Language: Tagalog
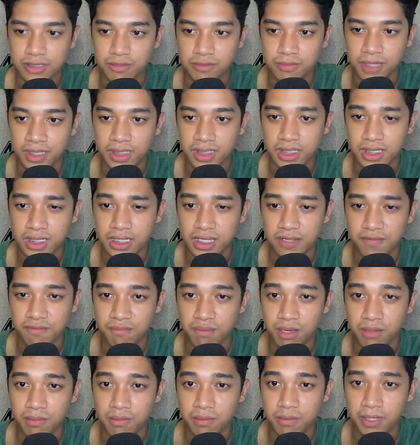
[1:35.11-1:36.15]
So basically, if
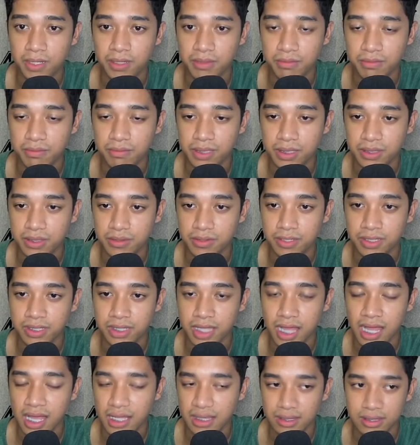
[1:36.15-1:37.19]
bababa yung Bitcoin,
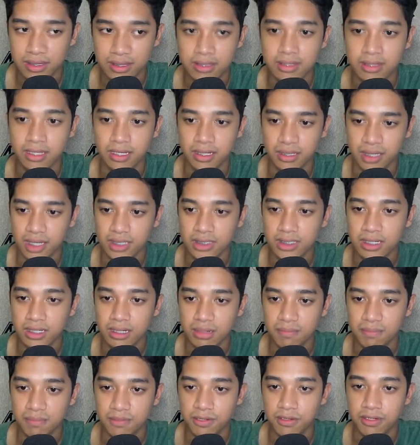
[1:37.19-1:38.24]
lahat ng nasa
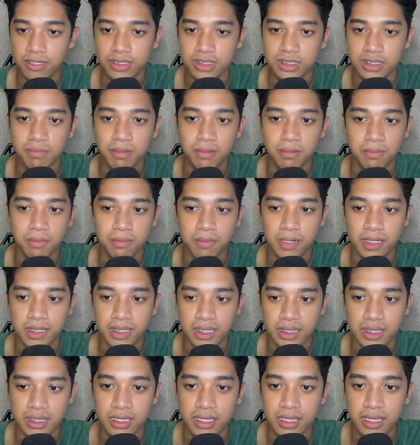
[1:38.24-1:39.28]
cryptocurrency bababa
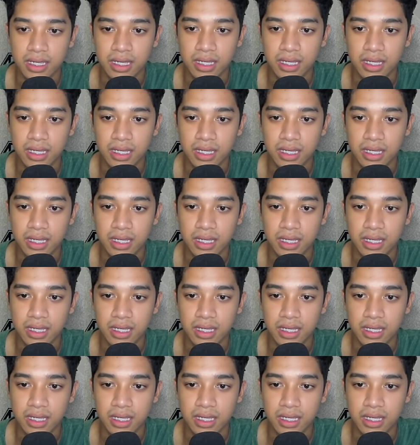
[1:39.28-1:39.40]
din.